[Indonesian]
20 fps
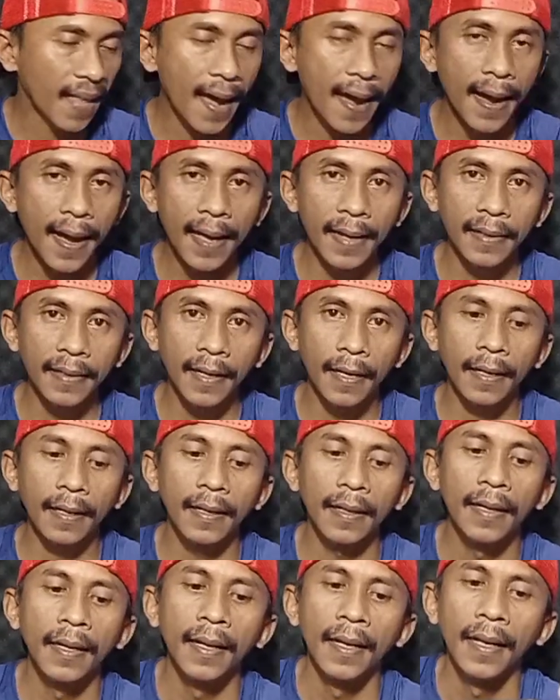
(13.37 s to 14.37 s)
tangan yang
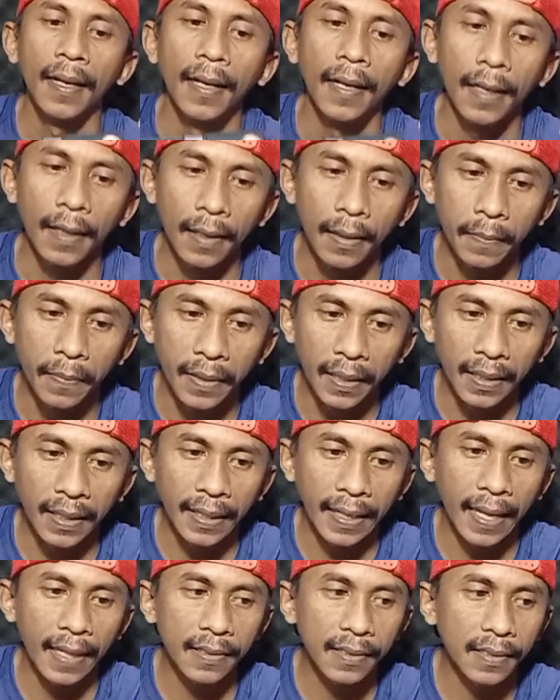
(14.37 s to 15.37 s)
uh,
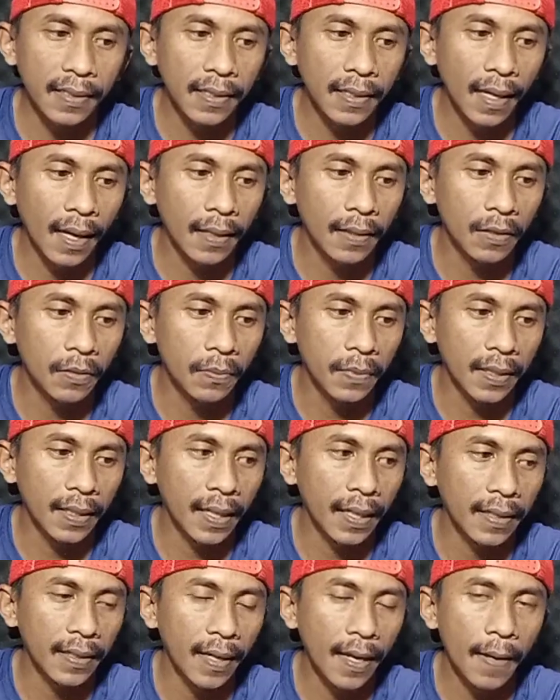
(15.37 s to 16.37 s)
berkreasi atau
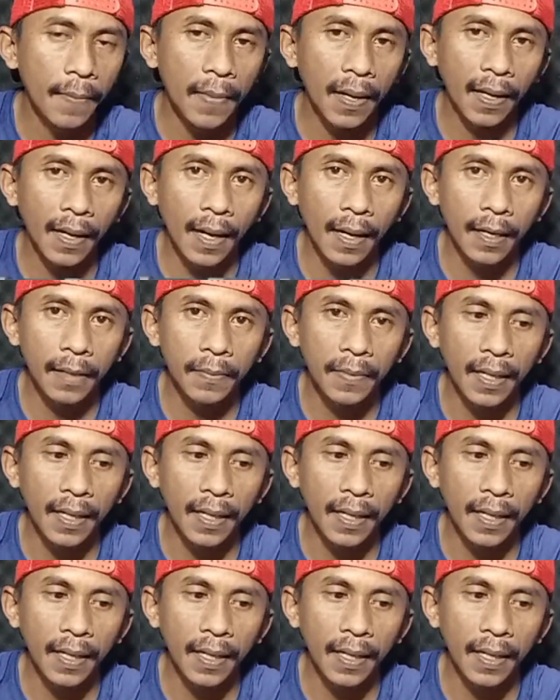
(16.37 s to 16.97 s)
berkarya maka